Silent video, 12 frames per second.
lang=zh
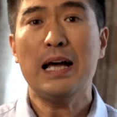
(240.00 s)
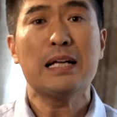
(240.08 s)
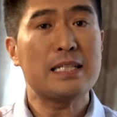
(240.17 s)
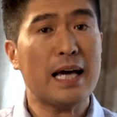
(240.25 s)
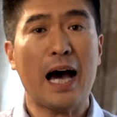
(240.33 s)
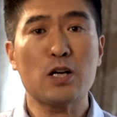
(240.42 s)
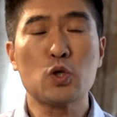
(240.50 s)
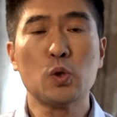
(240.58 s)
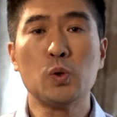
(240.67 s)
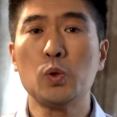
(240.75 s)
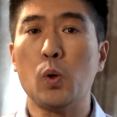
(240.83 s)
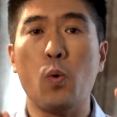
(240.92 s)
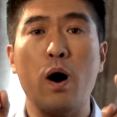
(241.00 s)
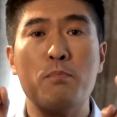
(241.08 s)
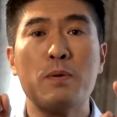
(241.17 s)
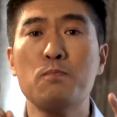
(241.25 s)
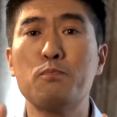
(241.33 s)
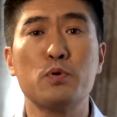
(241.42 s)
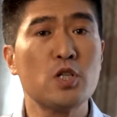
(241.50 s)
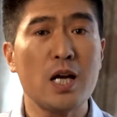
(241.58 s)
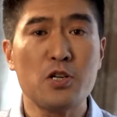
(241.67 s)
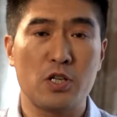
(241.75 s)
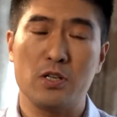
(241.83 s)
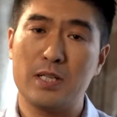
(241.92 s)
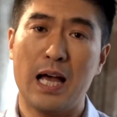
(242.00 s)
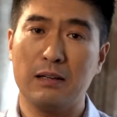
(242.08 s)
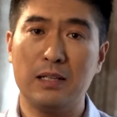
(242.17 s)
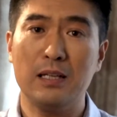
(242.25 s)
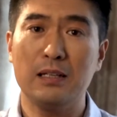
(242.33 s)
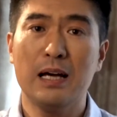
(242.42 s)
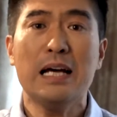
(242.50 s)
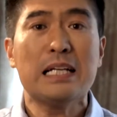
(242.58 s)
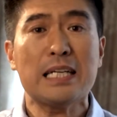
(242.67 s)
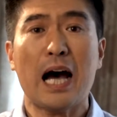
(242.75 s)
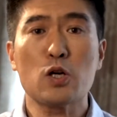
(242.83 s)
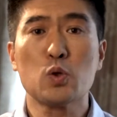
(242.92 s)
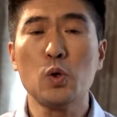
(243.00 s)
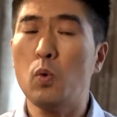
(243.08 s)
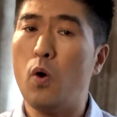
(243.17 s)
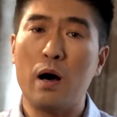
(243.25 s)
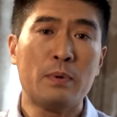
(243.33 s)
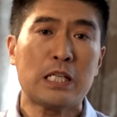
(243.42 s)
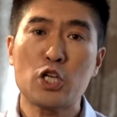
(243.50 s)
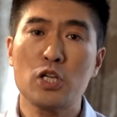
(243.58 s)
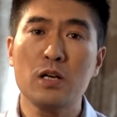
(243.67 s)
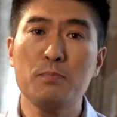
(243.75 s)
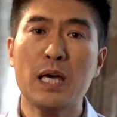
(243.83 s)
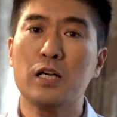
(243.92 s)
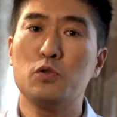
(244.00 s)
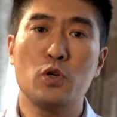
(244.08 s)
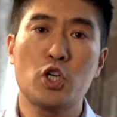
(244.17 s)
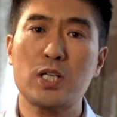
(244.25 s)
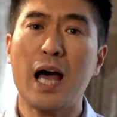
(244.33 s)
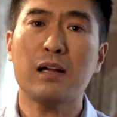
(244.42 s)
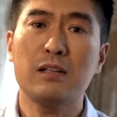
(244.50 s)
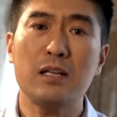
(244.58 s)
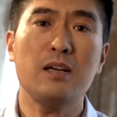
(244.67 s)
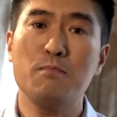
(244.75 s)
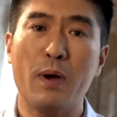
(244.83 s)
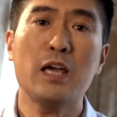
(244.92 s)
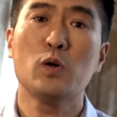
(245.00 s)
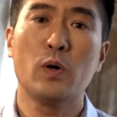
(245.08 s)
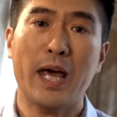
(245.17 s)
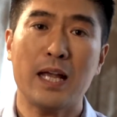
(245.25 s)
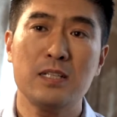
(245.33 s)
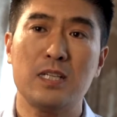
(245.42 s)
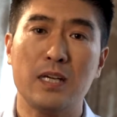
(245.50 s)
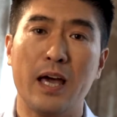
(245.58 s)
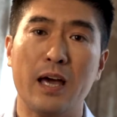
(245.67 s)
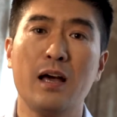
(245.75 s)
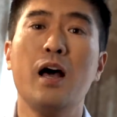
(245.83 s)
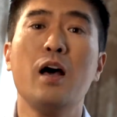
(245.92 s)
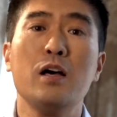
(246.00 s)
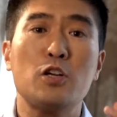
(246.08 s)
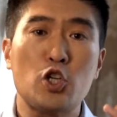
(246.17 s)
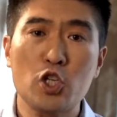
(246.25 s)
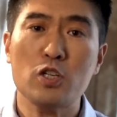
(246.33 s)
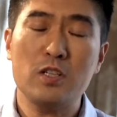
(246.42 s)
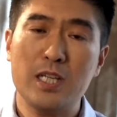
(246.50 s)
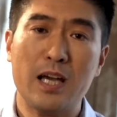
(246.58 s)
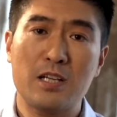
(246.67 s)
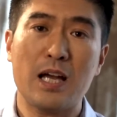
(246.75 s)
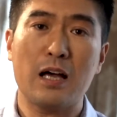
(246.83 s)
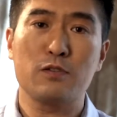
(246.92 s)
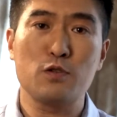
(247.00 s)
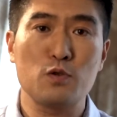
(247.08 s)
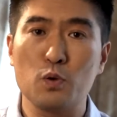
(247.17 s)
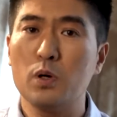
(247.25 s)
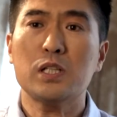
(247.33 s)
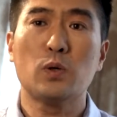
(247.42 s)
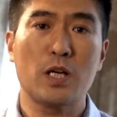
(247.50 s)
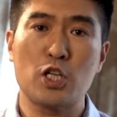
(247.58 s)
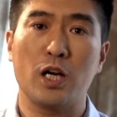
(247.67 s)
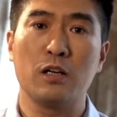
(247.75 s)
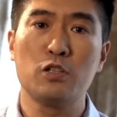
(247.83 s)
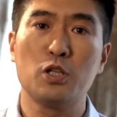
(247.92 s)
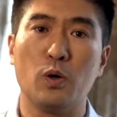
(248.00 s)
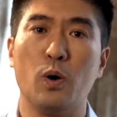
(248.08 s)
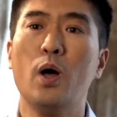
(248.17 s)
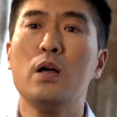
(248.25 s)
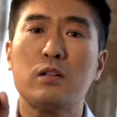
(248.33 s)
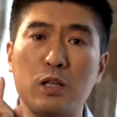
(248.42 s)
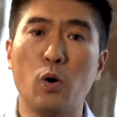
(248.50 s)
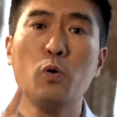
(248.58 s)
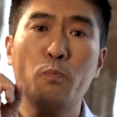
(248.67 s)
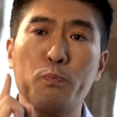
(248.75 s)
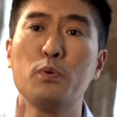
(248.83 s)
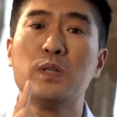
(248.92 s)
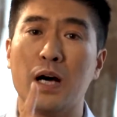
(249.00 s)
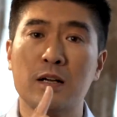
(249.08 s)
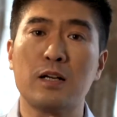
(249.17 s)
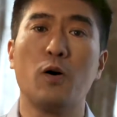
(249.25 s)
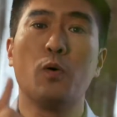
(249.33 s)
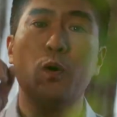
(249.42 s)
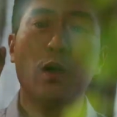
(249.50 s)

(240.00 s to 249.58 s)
假如我们不认识上帝，假如我们的生命与上帝没有连结，世界上所有的成就都不能够